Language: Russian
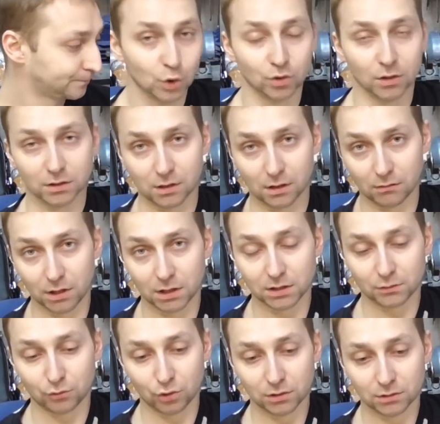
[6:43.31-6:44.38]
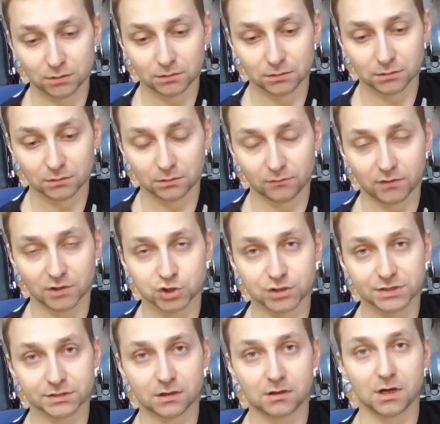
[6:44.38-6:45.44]
Он открывает его, ваш
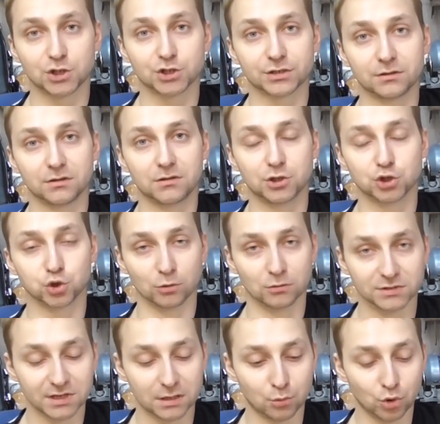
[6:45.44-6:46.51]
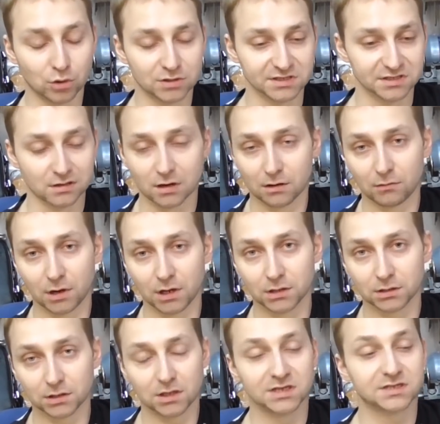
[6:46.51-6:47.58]
низкокачественный дешевый замок закрывает,